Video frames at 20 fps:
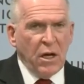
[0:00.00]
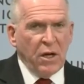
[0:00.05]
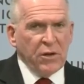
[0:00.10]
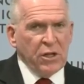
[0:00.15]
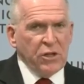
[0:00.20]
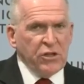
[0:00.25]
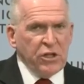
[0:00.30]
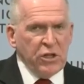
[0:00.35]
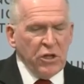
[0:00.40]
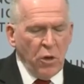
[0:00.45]

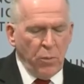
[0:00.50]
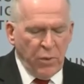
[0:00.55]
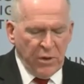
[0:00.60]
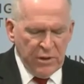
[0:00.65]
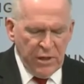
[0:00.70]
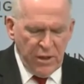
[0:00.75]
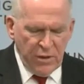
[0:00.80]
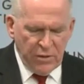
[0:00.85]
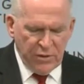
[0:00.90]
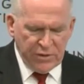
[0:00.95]
Dal punto di
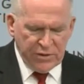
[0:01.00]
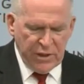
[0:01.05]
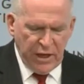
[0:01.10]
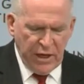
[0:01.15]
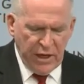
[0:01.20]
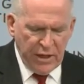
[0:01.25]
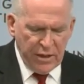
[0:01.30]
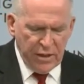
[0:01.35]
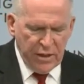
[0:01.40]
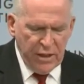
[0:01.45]
vista
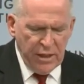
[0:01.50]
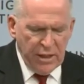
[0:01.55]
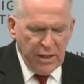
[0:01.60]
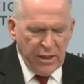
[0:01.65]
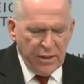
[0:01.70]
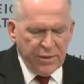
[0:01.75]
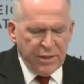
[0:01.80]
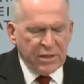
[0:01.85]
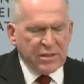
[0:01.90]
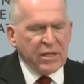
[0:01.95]
geopolitico,
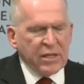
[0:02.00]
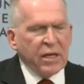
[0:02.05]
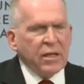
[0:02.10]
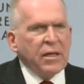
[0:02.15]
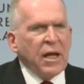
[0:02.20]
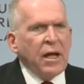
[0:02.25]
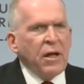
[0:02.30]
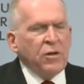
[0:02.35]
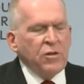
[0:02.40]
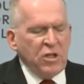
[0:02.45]
il
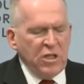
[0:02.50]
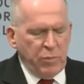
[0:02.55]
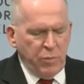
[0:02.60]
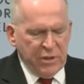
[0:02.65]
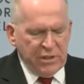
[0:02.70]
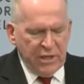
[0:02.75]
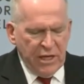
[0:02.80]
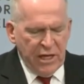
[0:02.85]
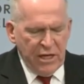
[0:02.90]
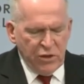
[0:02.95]
potenziale
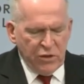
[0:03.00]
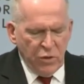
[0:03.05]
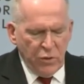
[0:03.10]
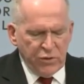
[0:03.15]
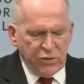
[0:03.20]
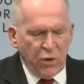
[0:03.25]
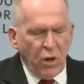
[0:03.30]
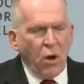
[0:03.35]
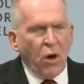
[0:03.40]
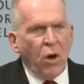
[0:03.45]
della
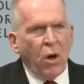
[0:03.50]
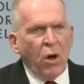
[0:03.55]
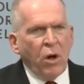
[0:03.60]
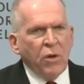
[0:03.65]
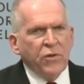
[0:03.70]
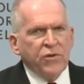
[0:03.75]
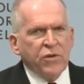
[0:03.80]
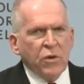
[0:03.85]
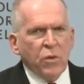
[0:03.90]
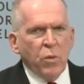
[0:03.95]
tecnologia di
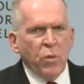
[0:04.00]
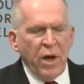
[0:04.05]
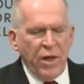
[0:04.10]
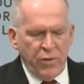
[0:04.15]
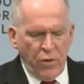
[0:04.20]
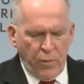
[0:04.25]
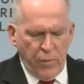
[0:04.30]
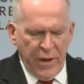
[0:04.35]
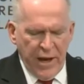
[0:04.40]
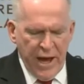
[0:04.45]
alterare i
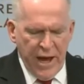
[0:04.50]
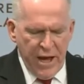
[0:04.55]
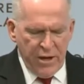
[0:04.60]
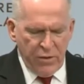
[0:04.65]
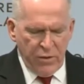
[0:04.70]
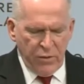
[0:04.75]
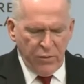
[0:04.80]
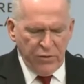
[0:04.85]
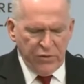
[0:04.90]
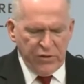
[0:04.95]
modelli
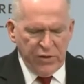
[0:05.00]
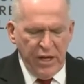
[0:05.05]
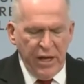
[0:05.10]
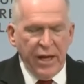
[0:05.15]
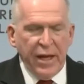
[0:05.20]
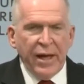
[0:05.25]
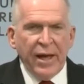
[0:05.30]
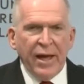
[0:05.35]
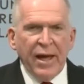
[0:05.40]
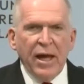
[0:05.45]

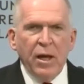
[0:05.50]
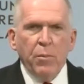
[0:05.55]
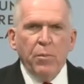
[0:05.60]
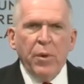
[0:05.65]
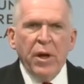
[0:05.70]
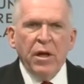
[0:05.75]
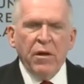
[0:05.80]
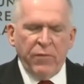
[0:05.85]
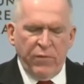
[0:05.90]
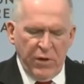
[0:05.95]
meteorologici per
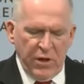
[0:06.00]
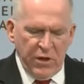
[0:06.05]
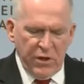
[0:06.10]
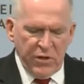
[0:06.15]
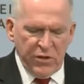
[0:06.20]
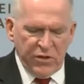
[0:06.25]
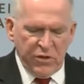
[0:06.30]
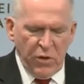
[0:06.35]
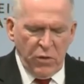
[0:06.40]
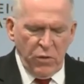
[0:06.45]
beneficiare
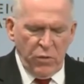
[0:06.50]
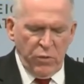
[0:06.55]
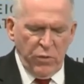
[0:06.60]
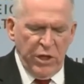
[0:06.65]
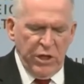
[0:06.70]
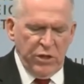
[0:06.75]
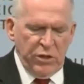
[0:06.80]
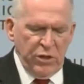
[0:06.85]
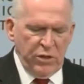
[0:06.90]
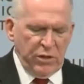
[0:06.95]
alcune
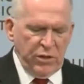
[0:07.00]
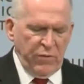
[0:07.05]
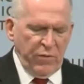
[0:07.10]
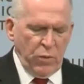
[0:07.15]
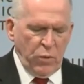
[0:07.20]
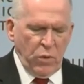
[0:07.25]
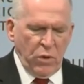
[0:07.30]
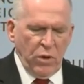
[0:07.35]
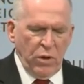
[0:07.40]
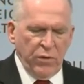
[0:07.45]
regioni
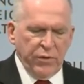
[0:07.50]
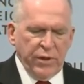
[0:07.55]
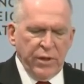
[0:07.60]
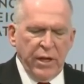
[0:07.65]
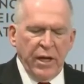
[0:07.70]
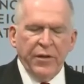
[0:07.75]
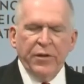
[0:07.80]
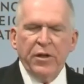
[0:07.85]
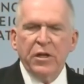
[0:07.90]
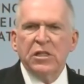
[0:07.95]
del mondo
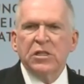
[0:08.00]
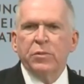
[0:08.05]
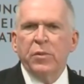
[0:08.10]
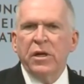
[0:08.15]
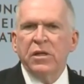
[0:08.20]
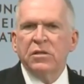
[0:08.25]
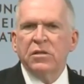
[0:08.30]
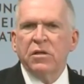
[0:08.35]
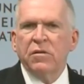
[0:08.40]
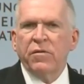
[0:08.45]
a
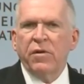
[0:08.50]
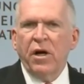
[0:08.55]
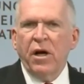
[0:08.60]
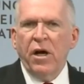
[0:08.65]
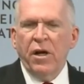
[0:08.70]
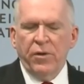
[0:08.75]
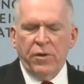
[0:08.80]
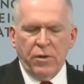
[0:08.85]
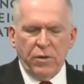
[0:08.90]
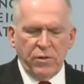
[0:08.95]
spese di
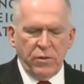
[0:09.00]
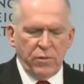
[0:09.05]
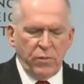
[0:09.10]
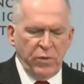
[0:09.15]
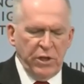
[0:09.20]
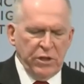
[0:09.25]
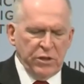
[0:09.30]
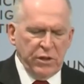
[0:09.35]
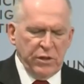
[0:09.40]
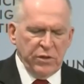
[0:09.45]
altre
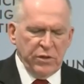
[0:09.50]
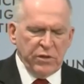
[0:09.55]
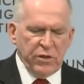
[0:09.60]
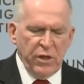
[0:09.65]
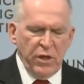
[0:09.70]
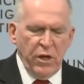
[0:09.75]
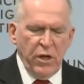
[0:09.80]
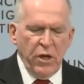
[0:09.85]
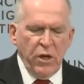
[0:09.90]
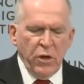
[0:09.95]
regioni
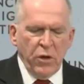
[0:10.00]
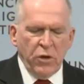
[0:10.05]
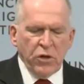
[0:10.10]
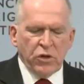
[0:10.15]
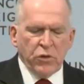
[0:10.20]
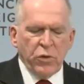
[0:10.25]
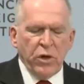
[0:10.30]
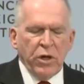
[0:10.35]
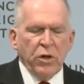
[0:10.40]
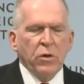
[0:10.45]

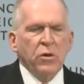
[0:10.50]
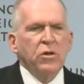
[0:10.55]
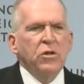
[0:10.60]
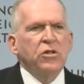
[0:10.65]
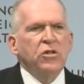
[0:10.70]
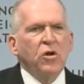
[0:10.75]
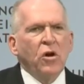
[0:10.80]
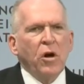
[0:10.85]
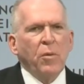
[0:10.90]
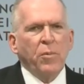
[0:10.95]
potrebbe
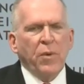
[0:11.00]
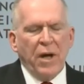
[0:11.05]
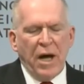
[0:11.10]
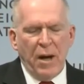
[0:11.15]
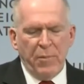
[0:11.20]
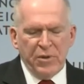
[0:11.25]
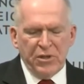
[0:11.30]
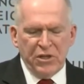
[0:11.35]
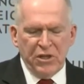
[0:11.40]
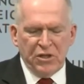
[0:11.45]
innescare una
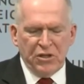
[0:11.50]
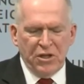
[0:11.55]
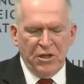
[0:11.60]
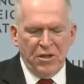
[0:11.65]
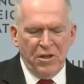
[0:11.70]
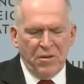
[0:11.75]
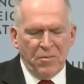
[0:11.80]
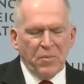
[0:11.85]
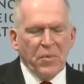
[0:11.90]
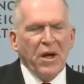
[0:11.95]
forte
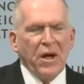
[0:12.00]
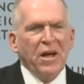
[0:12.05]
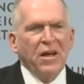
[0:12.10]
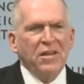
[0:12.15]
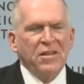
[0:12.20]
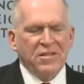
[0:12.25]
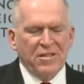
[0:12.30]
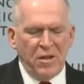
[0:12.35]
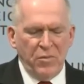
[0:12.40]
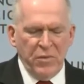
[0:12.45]
opposizione da
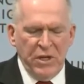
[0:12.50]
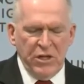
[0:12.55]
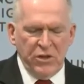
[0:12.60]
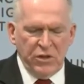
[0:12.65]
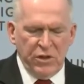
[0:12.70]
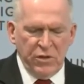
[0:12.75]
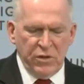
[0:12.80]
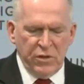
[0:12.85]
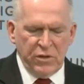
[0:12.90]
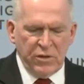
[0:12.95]
parte di
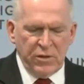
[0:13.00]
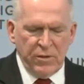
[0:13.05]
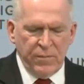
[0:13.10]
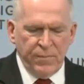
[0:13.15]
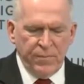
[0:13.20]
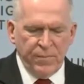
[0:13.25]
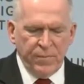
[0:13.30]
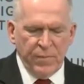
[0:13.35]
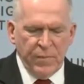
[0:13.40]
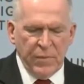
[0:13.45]
alcune
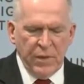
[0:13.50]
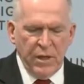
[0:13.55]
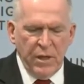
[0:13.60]
nazioni.